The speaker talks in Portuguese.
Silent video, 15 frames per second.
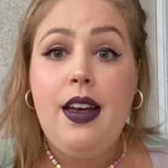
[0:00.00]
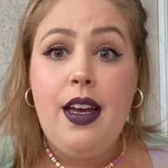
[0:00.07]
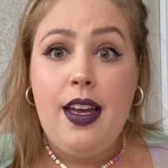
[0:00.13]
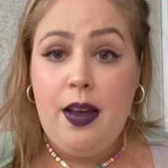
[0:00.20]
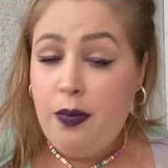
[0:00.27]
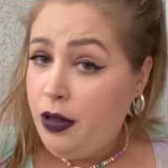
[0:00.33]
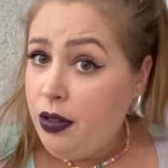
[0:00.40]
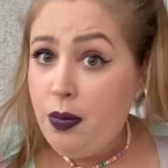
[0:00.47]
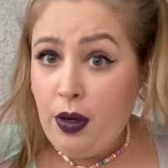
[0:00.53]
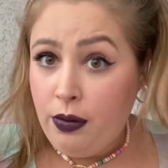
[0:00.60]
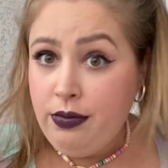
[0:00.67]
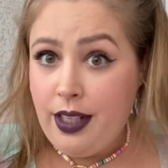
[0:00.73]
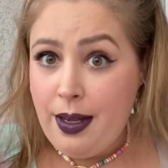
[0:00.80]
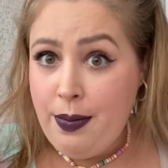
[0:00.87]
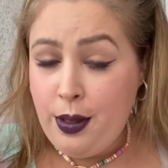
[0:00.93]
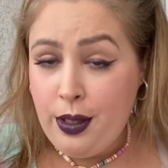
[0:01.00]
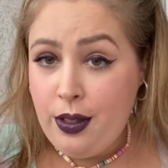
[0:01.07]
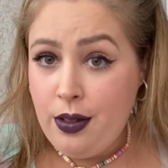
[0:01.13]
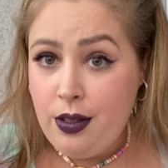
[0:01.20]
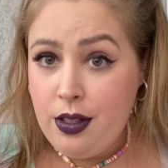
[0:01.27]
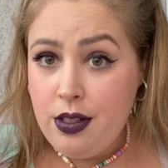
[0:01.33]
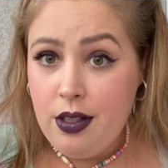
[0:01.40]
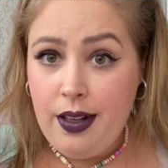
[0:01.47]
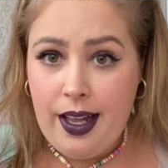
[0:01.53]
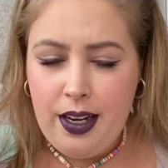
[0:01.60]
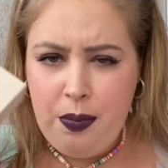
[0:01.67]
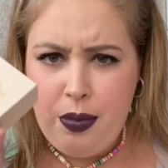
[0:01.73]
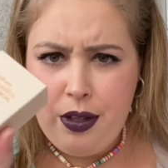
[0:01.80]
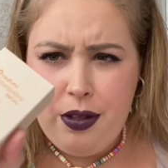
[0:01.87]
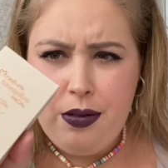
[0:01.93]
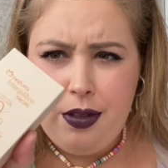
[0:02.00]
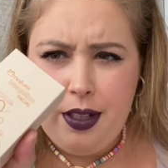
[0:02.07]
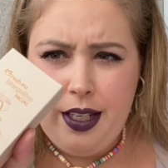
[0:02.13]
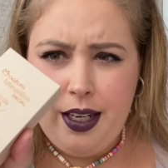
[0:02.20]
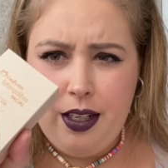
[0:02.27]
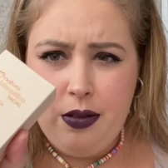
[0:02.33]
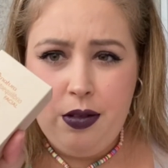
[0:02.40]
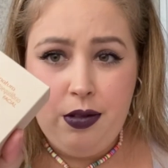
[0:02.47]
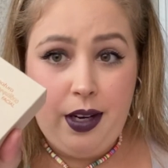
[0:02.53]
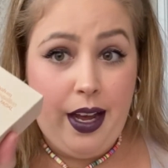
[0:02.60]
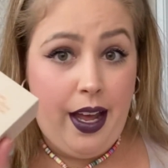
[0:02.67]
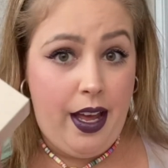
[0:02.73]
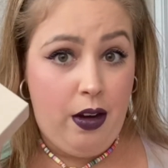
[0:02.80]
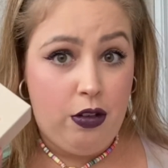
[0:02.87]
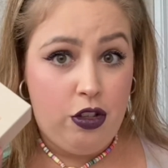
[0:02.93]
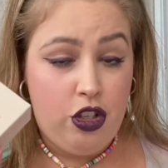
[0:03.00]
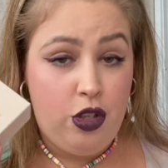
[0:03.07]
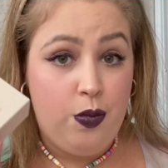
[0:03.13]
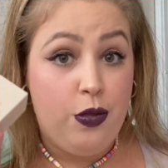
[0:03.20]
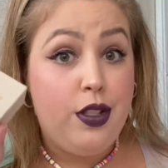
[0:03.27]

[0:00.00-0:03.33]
É muito bom, né? Protetor solar e protetor da Natura é ótimo.